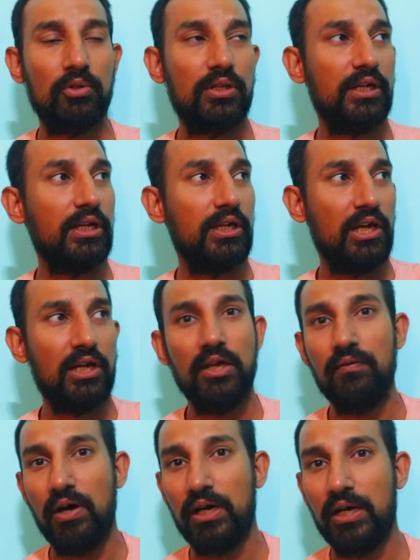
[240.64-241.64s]
बहुत बहुत लगे कि यार
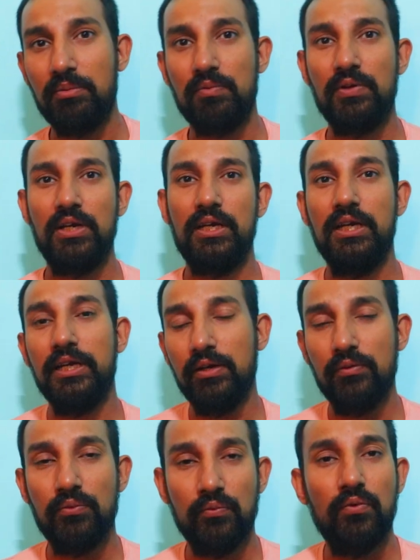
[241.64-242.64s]
ये वाकई में विलन लेकिन